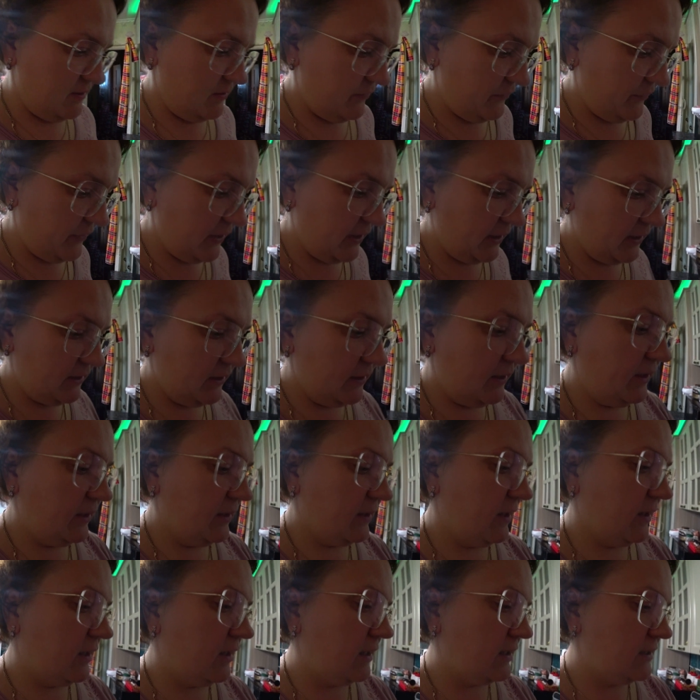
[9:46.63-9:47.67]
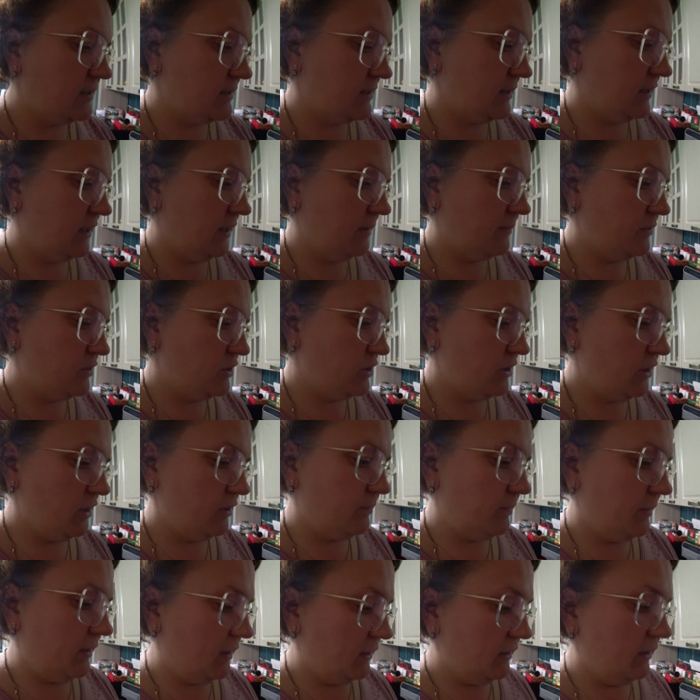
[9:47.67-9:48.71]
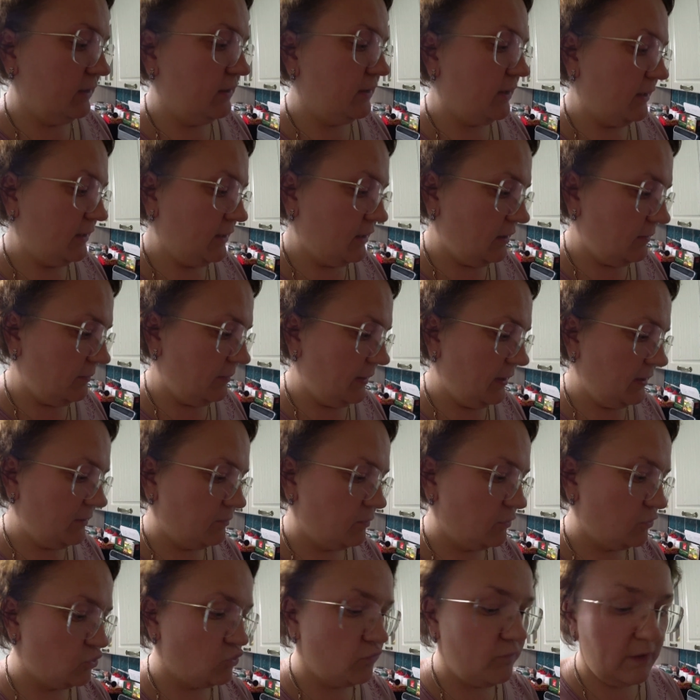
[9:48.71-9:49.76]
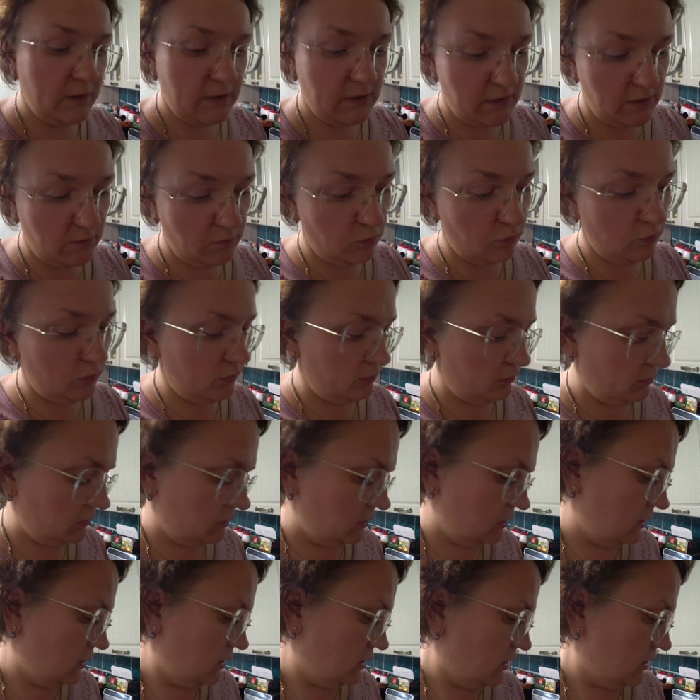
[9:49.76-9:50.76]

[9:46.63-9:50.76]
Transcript: выходные как раз таки обещают похолодание опять, плюс 20 будет, вот.